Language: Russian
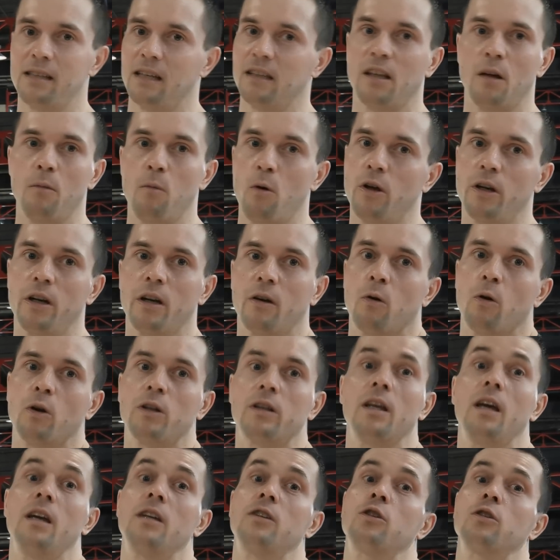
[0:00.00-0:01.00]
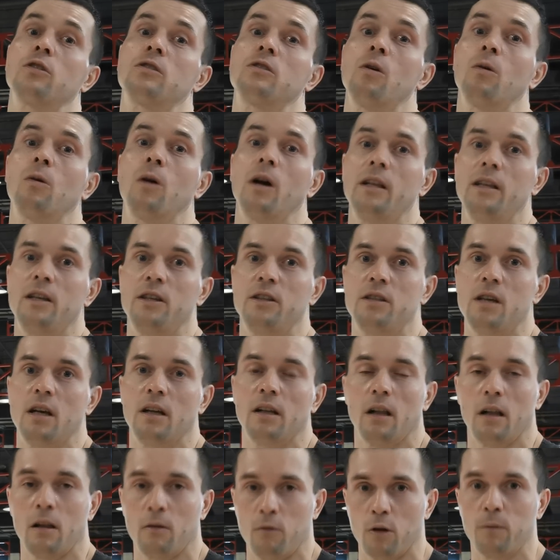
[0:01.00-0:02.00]
Это мой рекорд, я еще столько не
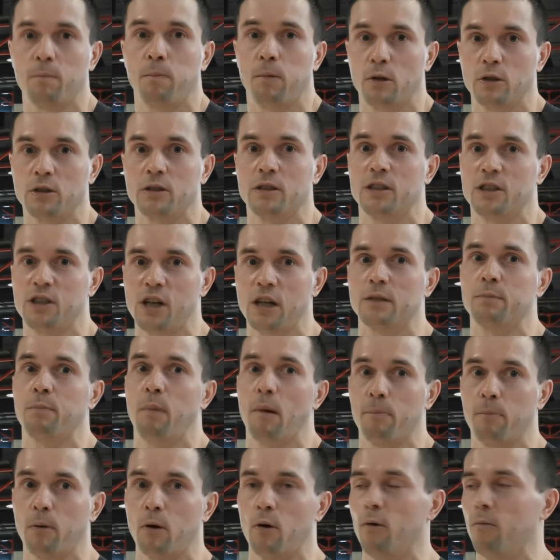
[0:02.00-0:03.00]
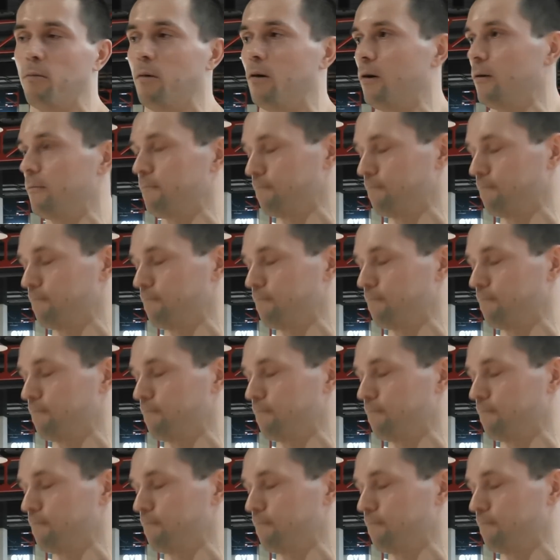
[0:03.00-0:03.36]
делал, вот просто сейчас попробую.